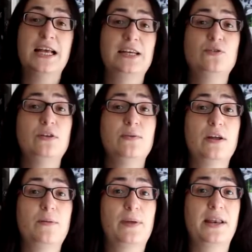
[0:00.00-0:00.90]
Es un libro
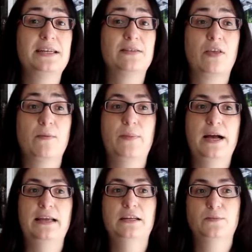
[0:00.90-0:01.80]
de apenas 100
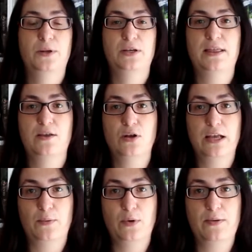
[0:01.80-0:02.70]
páginas, pero ya digo
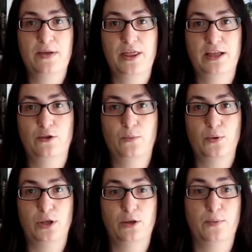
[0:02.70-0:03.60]
que voy avanzando
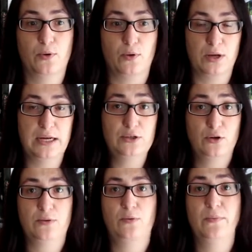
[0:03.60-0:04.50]
poquito a poco con él,
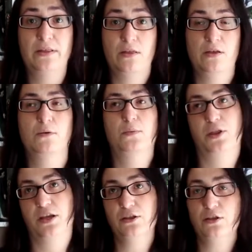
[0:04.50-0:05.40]
solo llevo un
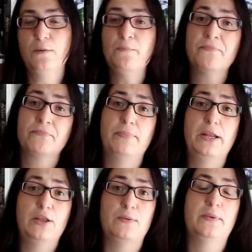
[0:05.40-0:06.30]
25%,
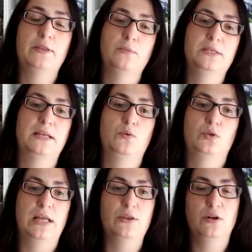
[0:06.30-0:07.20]
pero de momento me está
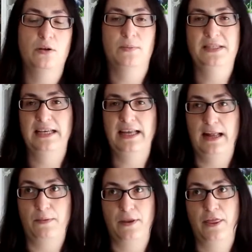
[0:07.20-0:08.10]
gustando. Lo que pasa que
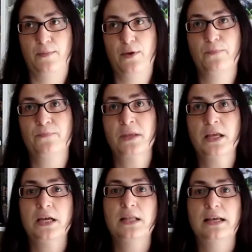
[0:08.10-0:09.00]
al principio
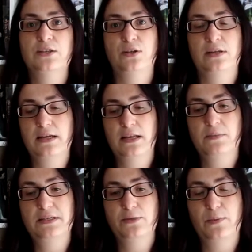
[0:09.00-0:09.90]
eso tenía que ir
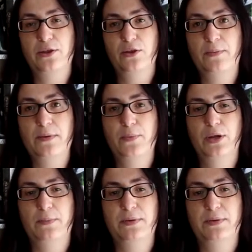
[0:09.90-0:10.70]
más despacio también porque